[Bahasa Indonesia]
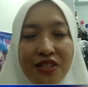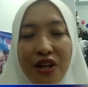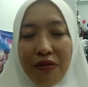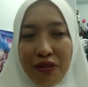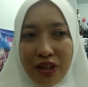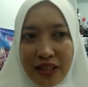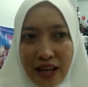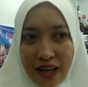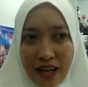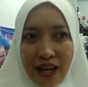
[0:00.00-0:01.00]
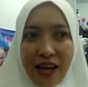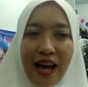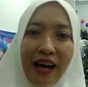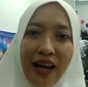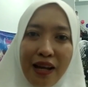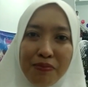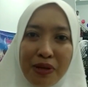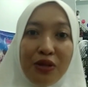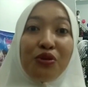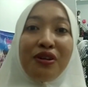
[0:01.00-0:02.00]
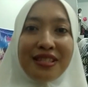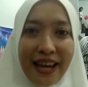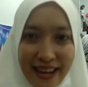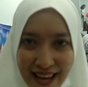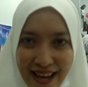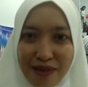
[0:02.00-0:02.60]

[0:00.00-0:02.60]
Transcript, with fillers: insya Allahnya akan mendukung saya.